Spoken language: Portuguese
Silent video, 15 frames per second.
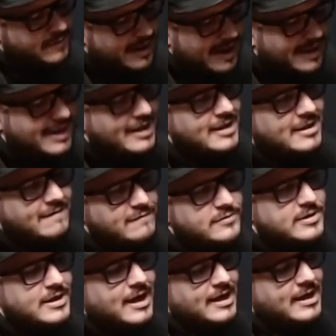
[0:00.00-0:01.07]
de um cara e ele
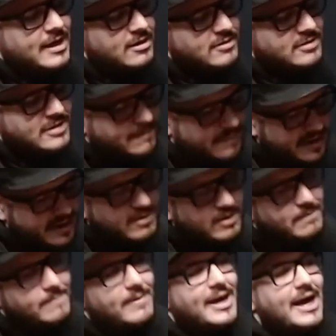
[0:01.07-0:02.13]
tava usando a grana que eu tava pagando
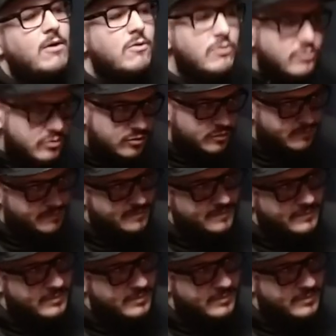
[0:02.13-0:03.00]
ele para pagar outro.